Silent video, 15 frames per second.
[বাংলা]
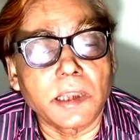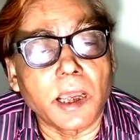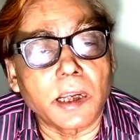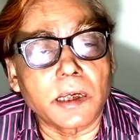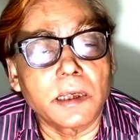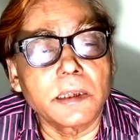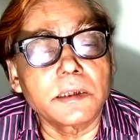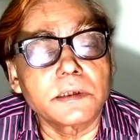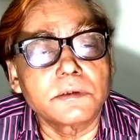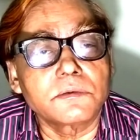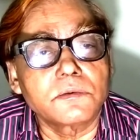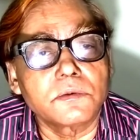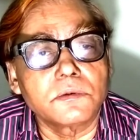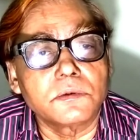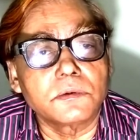থাকলে
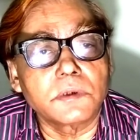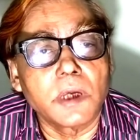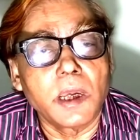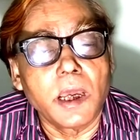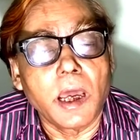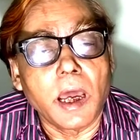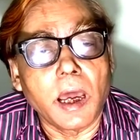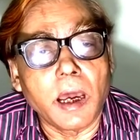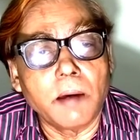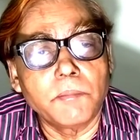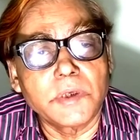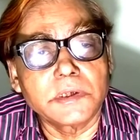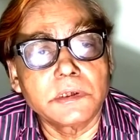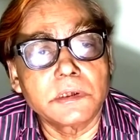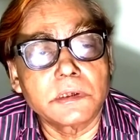কিন্তু
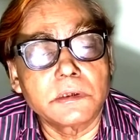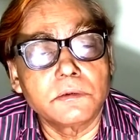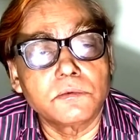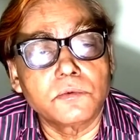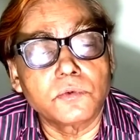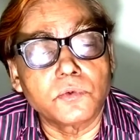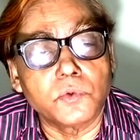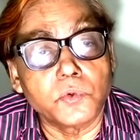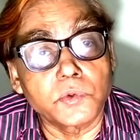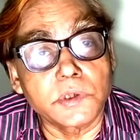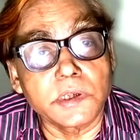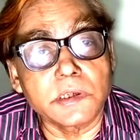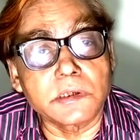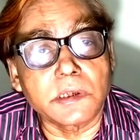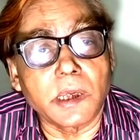আমাদের কিন্তু
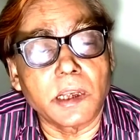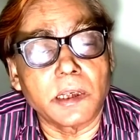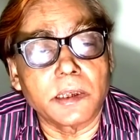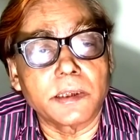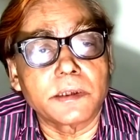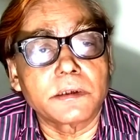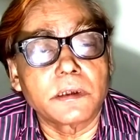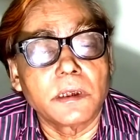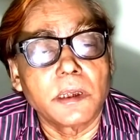অতীতকালের